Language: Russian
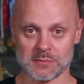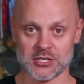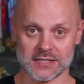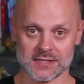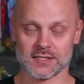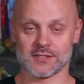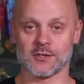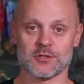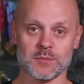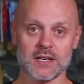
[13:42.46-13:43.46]
общаться с
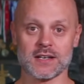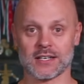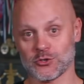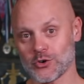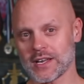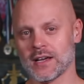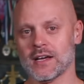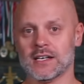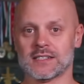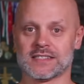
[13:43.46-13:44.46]
людьми, которые
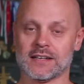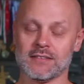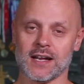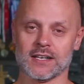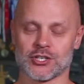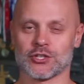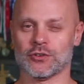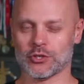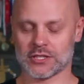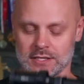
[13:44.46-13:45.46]
заявляли, что
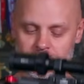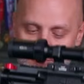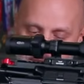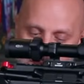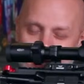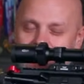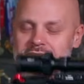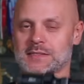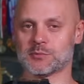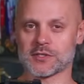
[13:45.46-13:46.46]
вот палец
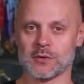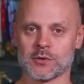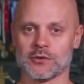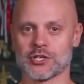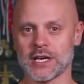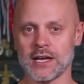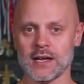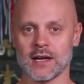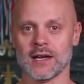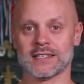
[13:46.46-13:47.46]
на спусковом крючке –
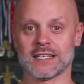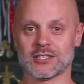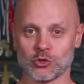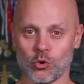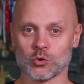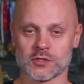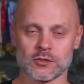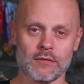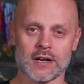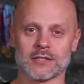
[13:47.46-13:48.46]
это то
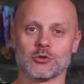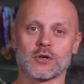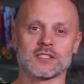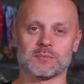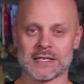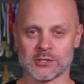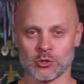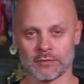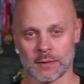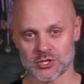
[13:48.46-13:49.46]
условие, которое
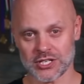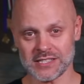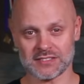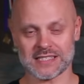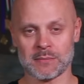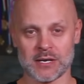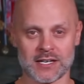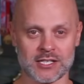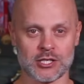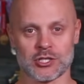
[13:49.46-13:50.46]
спасет вам жизнь в самых
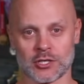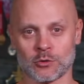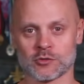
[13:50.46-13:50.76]
критических